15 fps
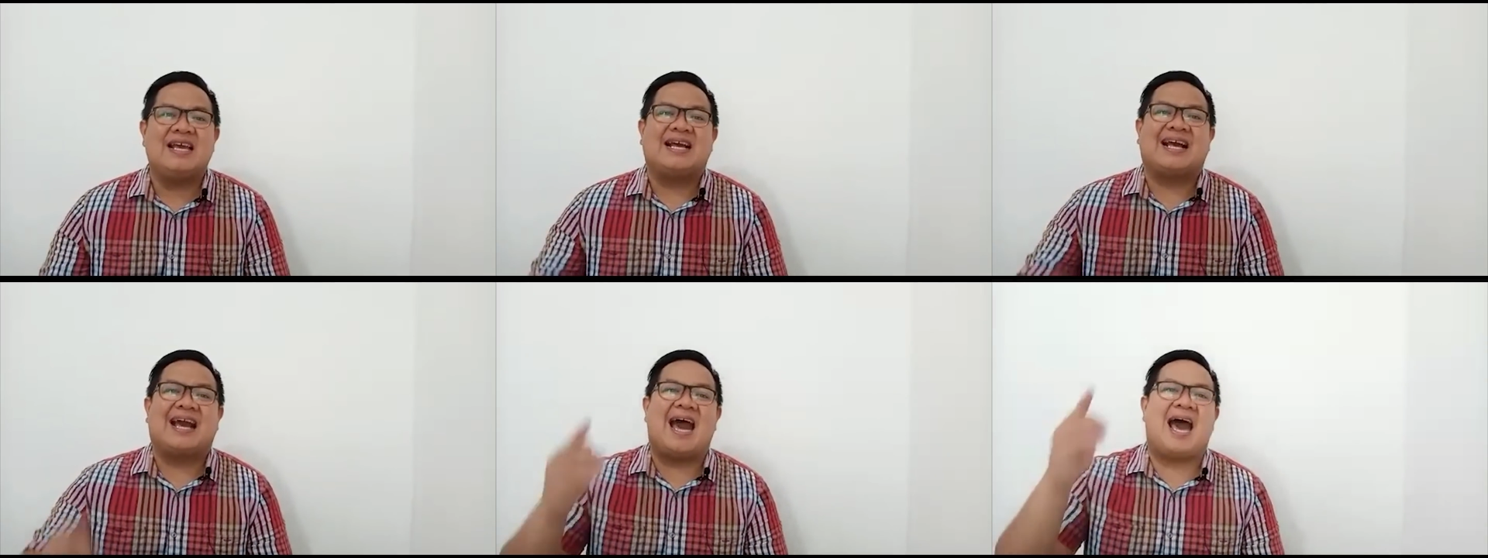
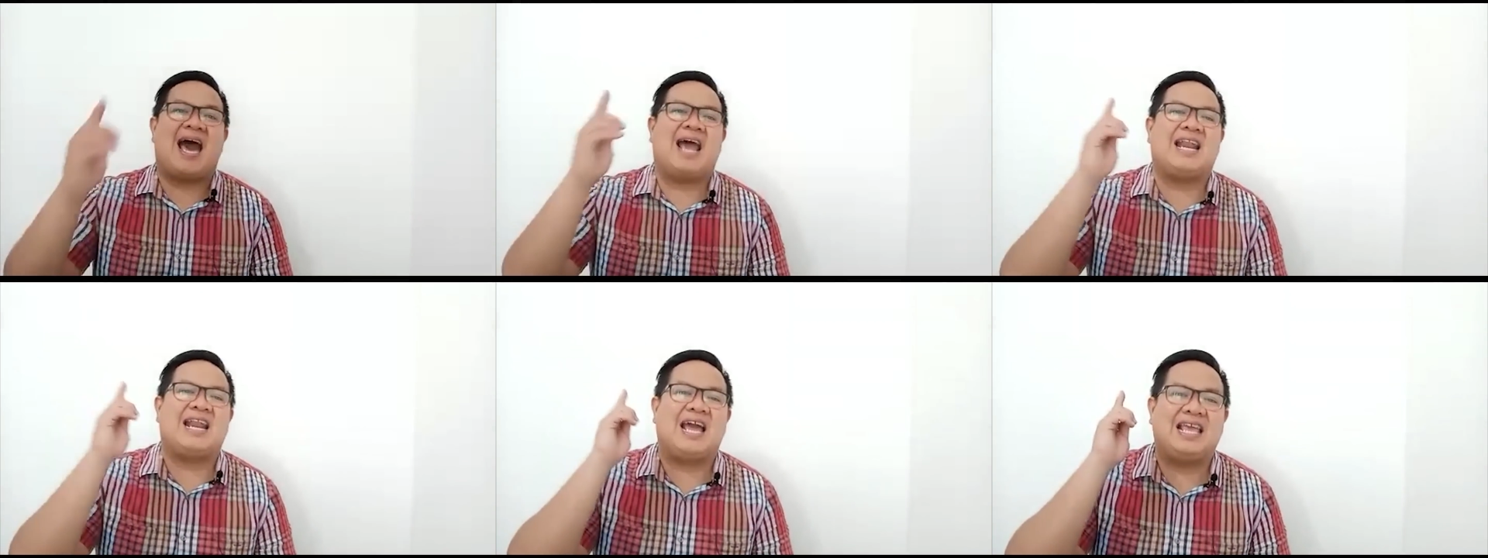
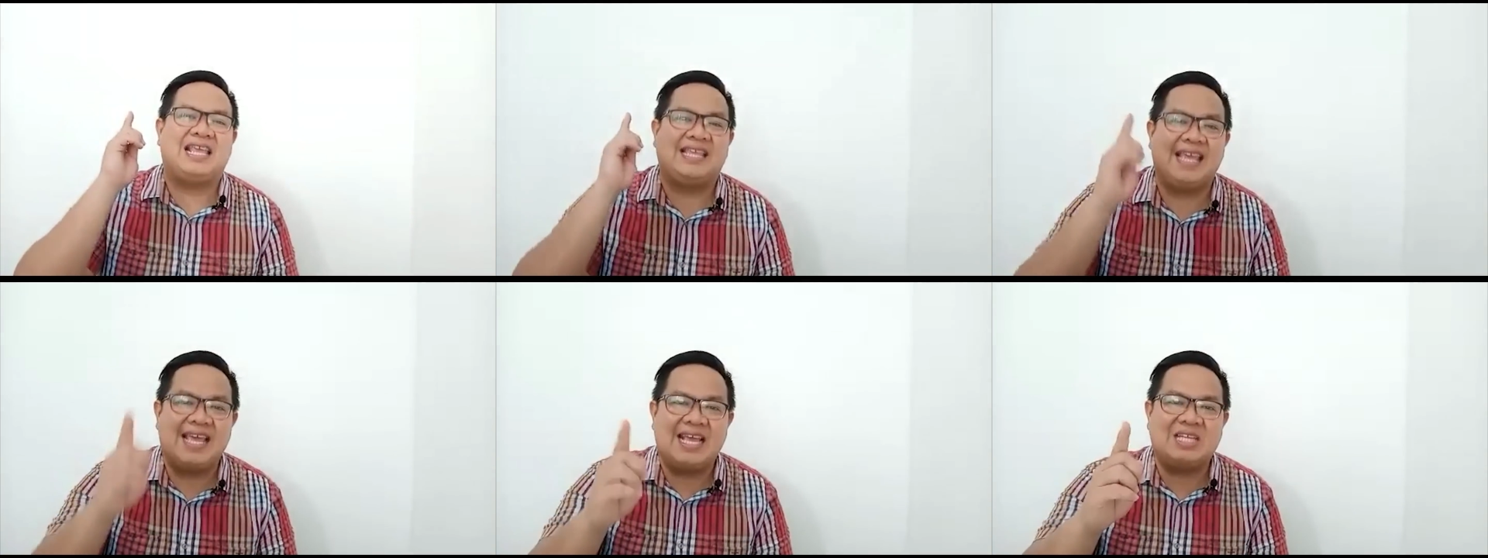Karena
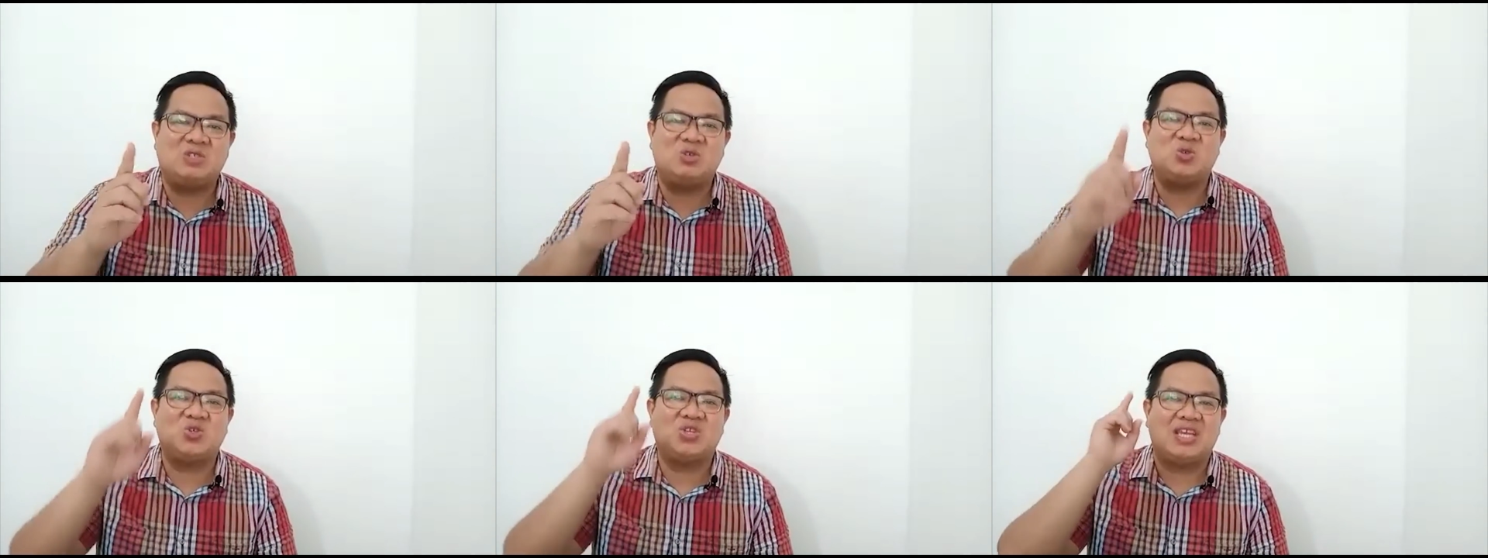
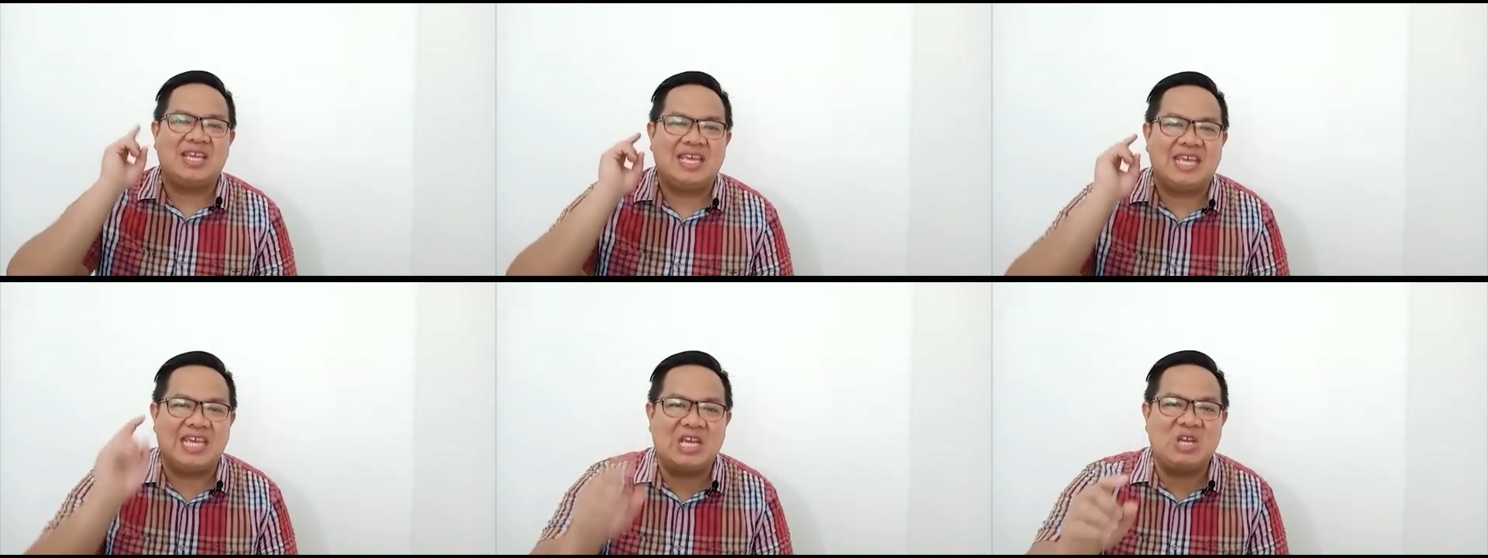Yesus
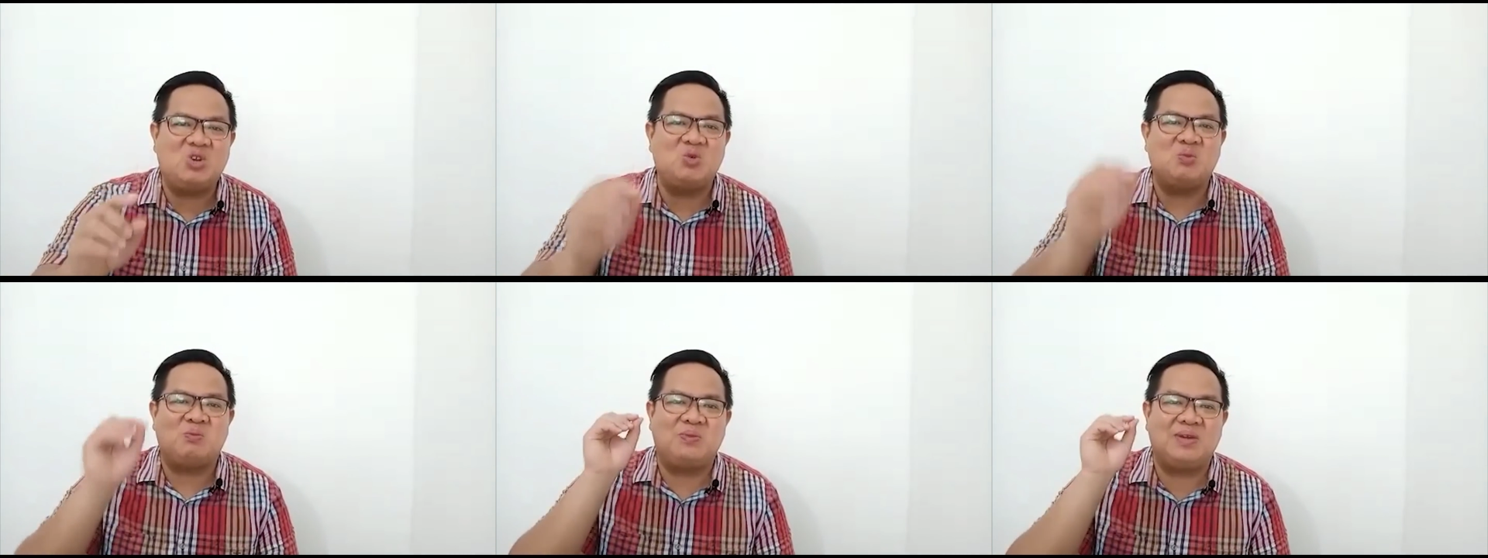
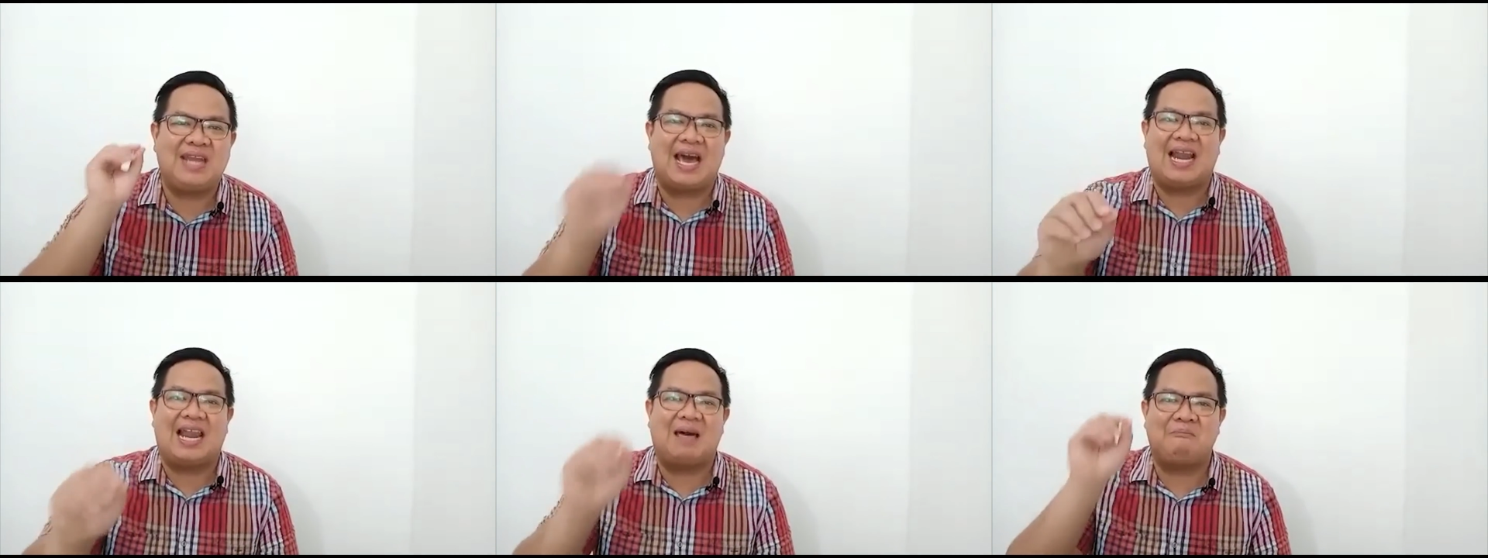hidup
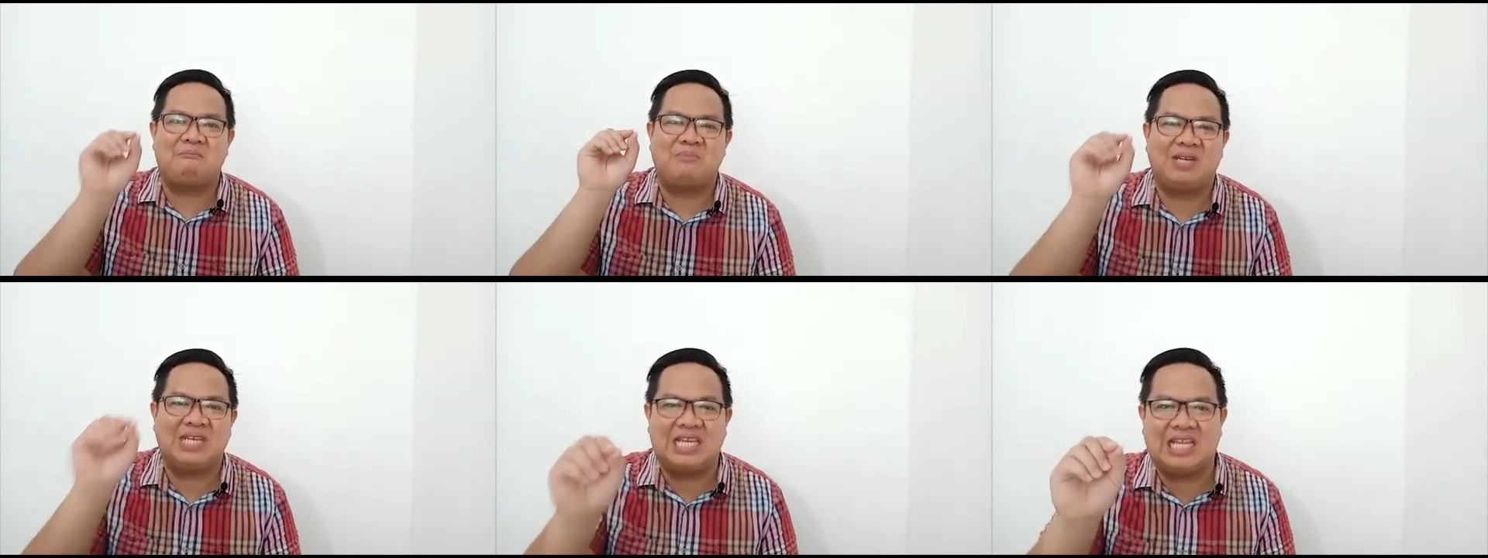
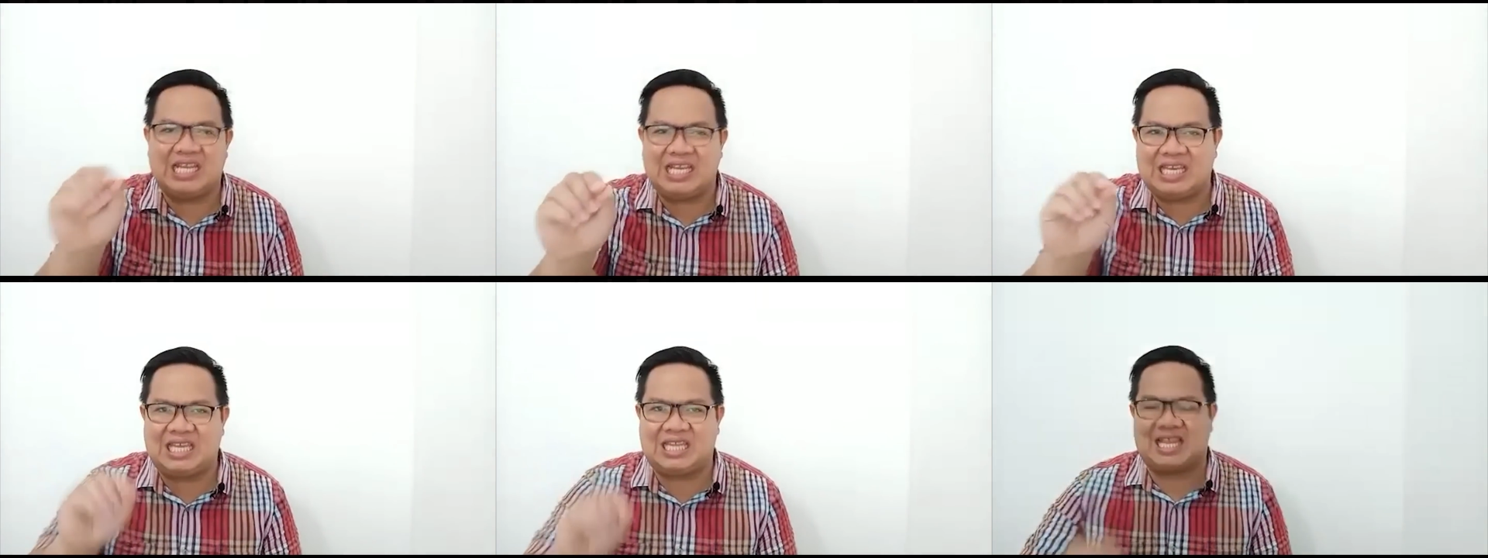dalam
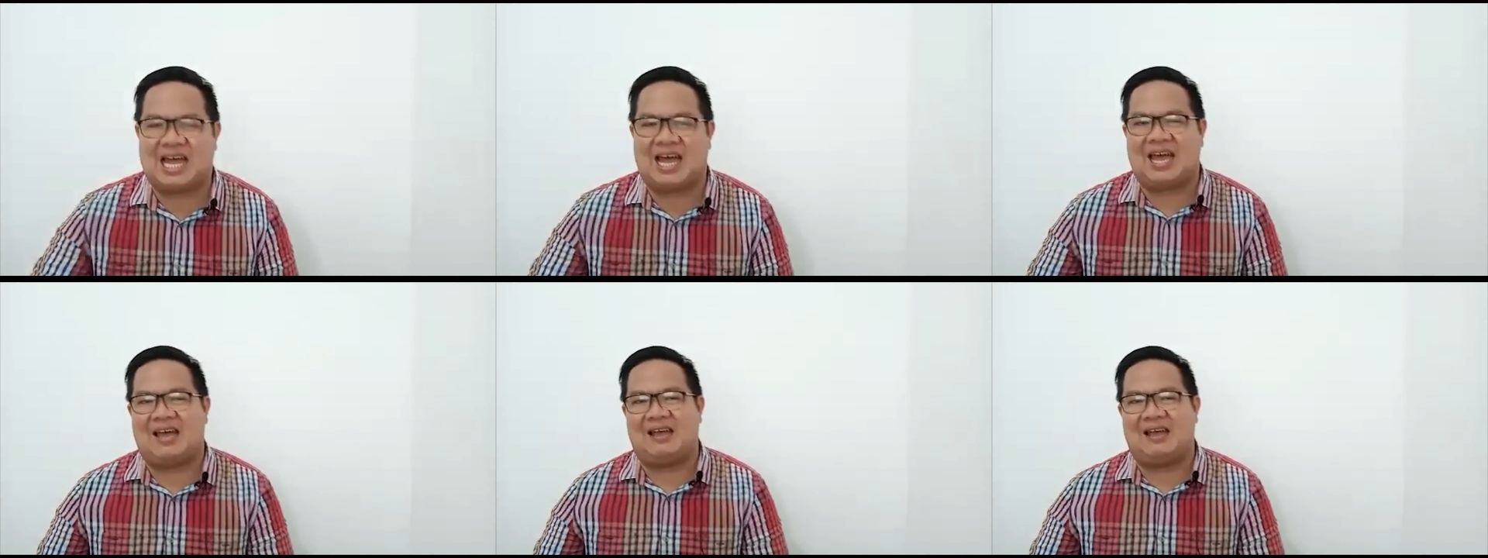diri kita.